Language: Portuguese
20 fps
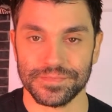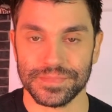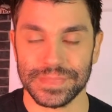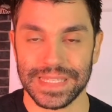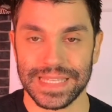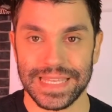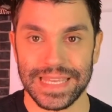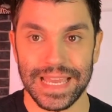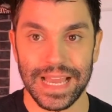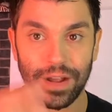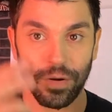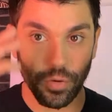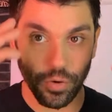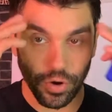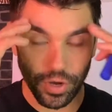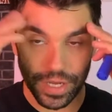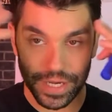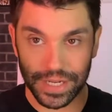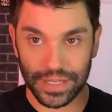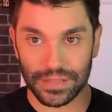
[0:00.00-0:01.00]
que
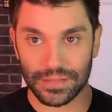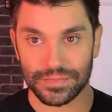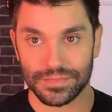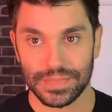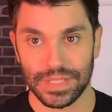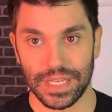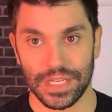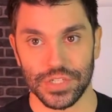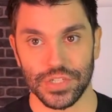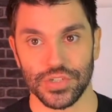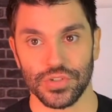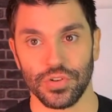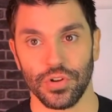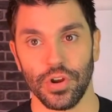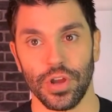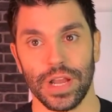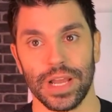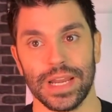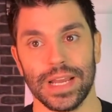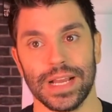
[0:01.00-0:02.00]
agora a gente
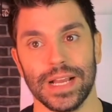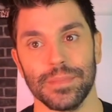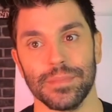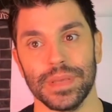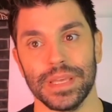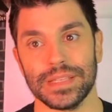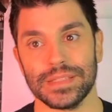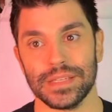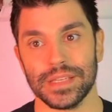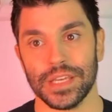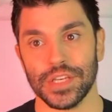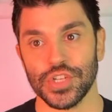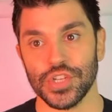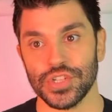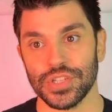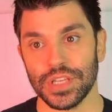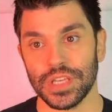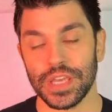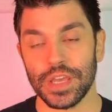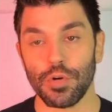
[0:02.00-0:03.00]
coloca na cabeça que a gente
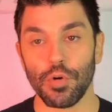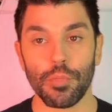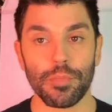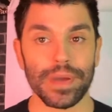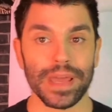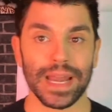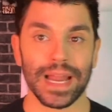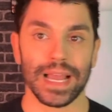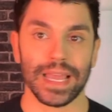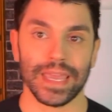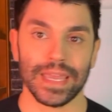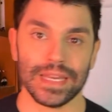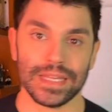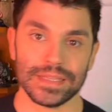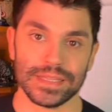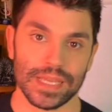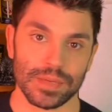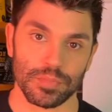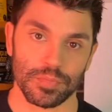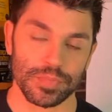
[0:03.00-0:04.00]
tem que recuperar aquele
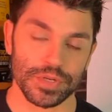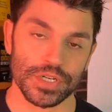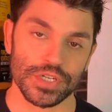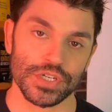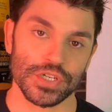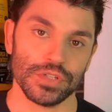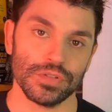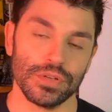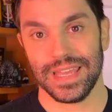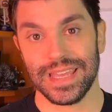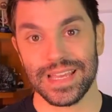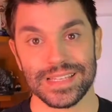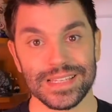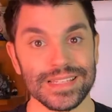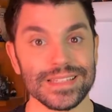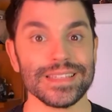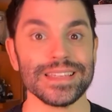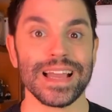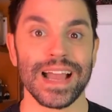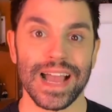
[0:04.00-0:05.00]
tempo perdido e a
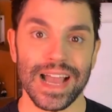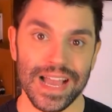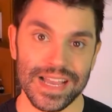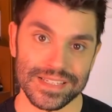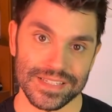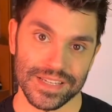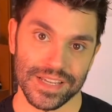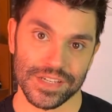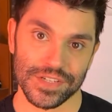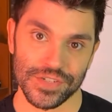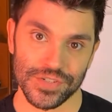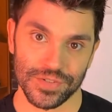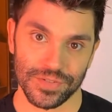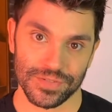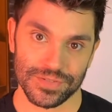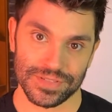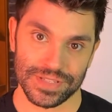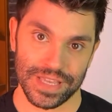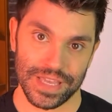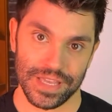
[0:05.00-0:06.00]
gente acha que a gente
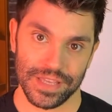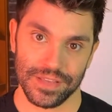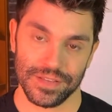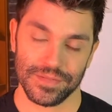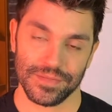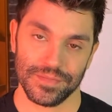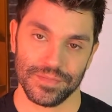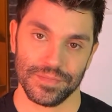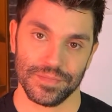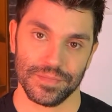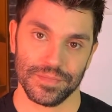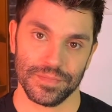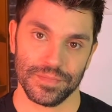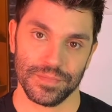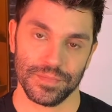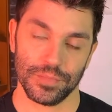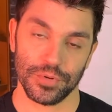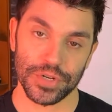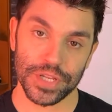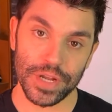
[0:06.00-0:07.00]
consegue.
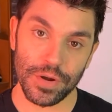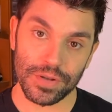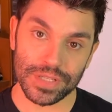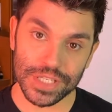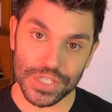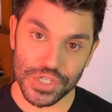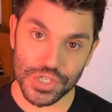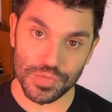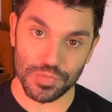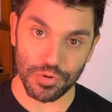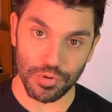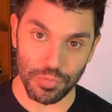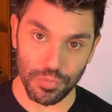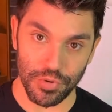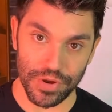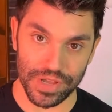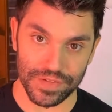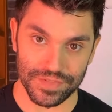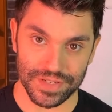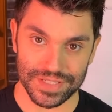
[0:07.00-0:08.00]
Porque quando a gente
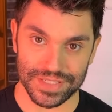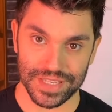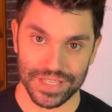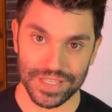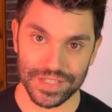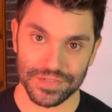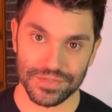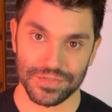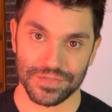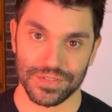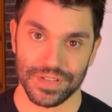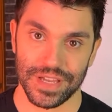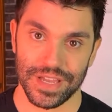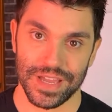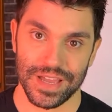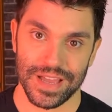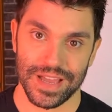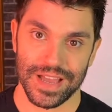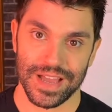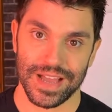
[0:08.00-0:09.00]
propõe a fazer isso,
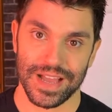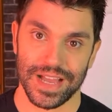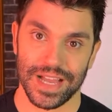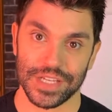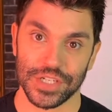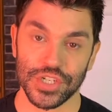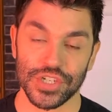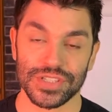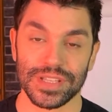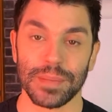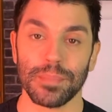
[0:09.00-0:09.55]
a gente está